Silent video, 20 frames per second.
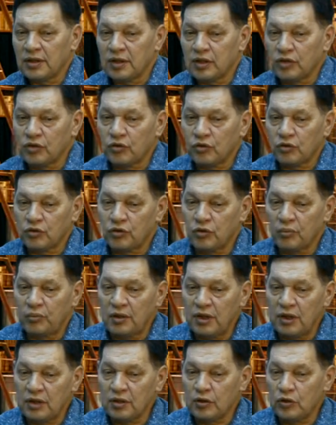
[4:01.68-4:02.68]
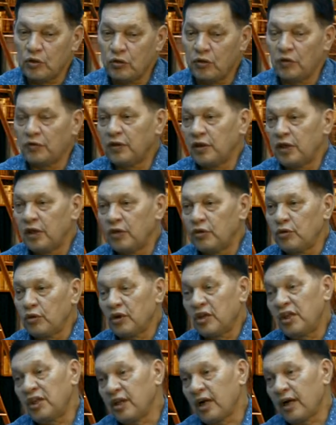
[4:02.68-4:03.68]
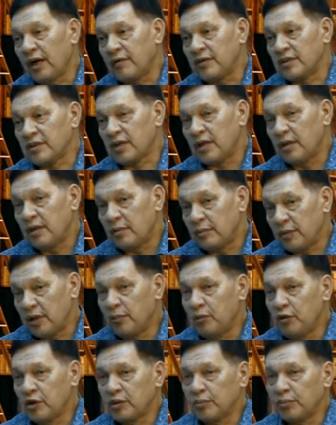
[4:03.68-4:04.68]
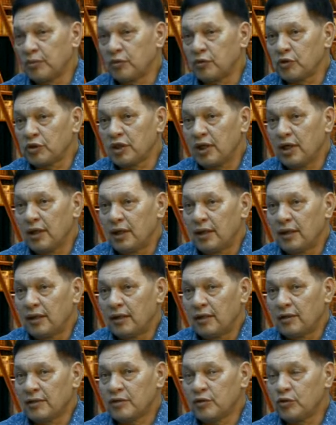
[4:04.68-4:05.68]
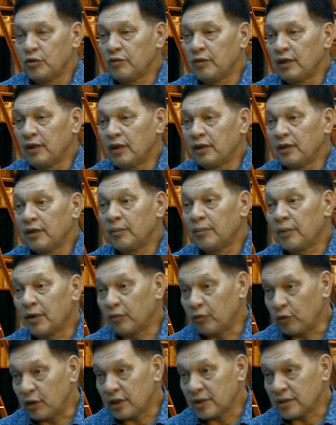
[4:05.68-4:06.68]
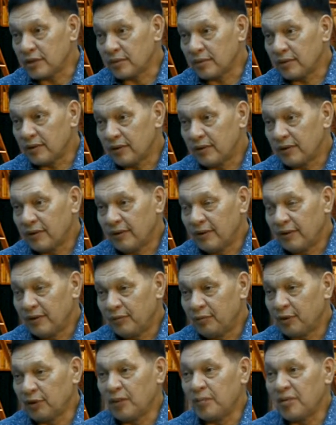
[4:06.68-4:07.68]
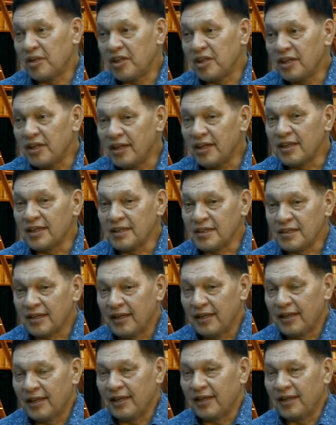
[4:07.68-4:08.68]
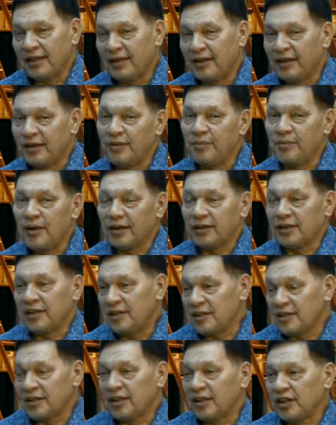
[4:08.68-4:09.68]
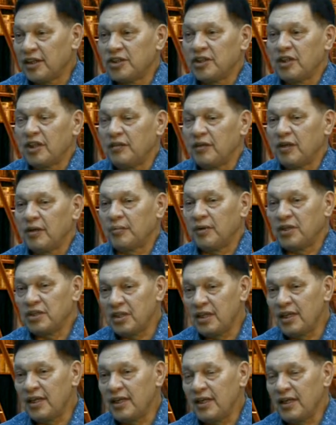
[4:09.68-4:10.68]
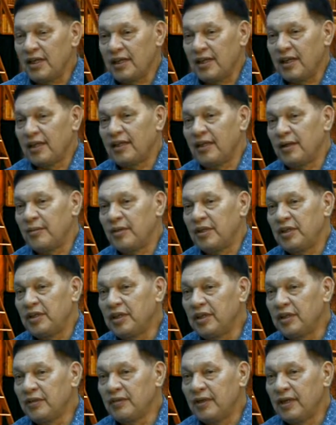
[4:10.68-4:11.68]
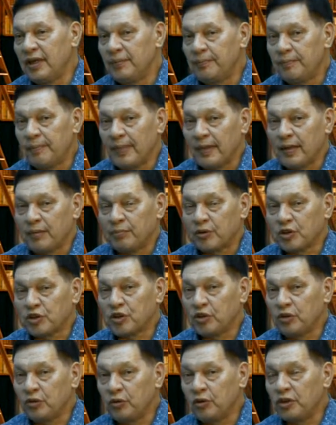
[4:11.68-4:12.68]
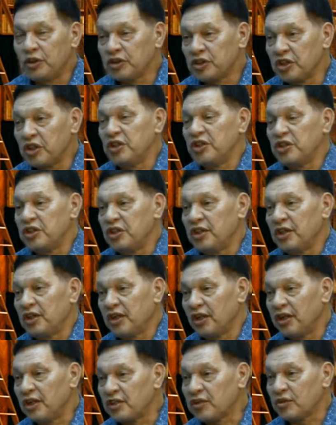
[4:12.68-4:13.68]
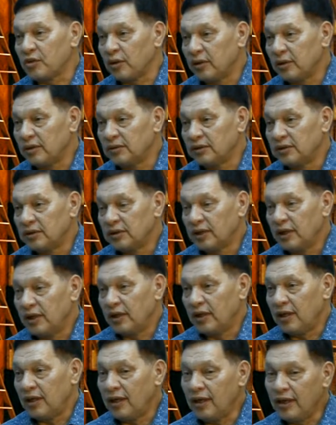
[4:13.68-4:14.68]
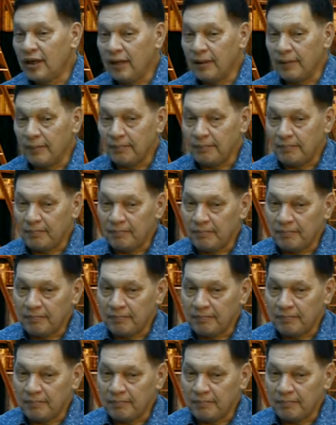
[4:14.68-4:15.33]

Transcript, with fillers: скажу, что мне слово «волонтер» не нравится. Мне больше по душе слово «доброволец». Вот объединились э, ребята, несколько человек, пришли и отремонтировали пожилой женщине крыльцо. Или